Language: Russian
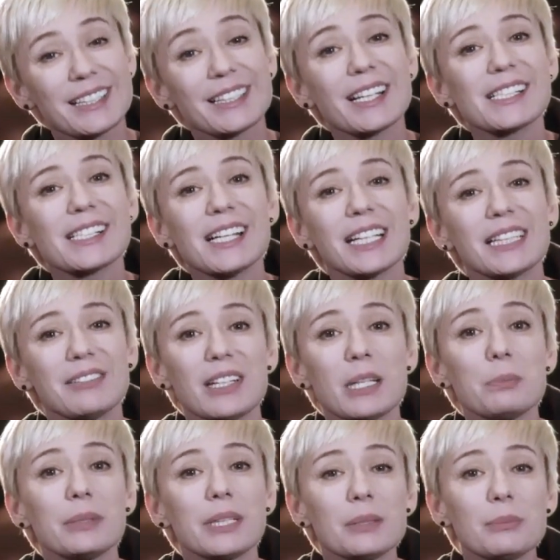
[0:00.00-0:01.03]
Глаза
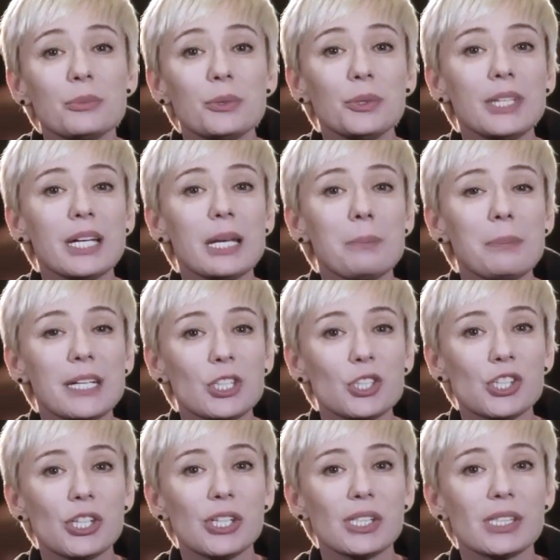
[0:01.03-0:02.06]
твои премудрые и
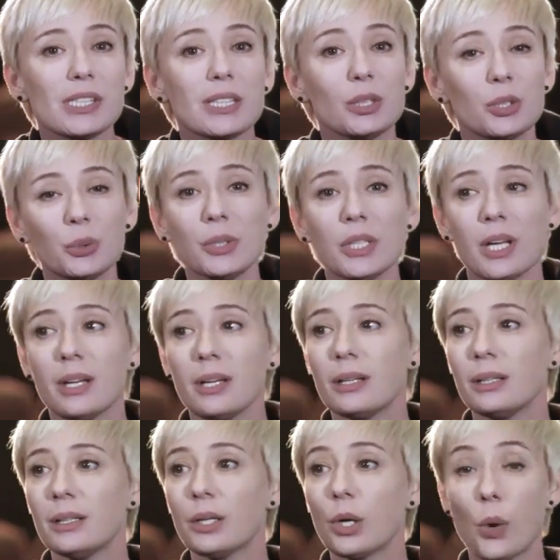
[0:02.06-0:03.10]
пречисты. Тут
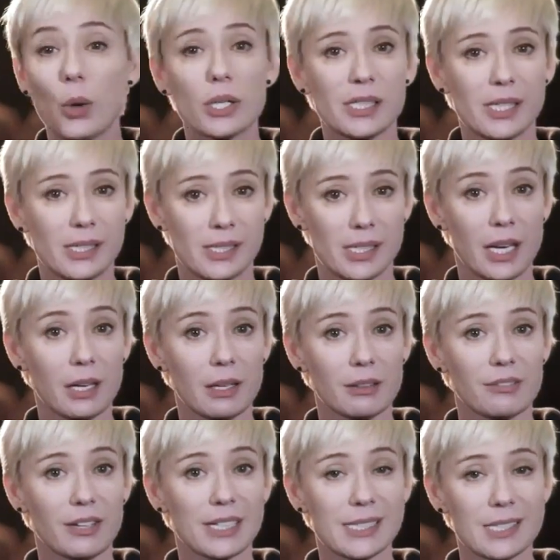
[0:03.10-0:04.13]
хор
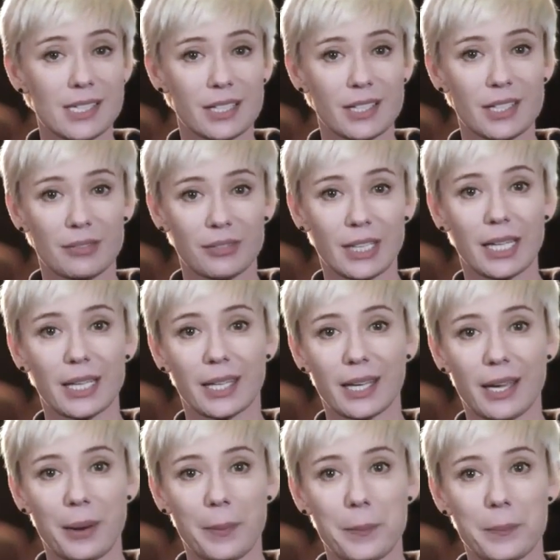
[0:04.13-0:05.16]
детей возник
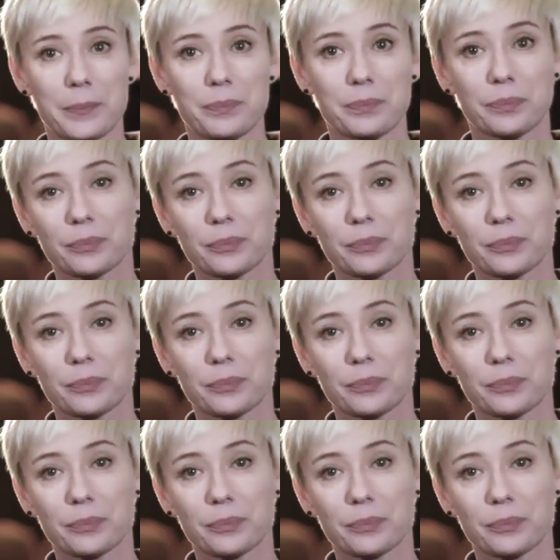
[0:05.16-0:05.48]
невдалеке.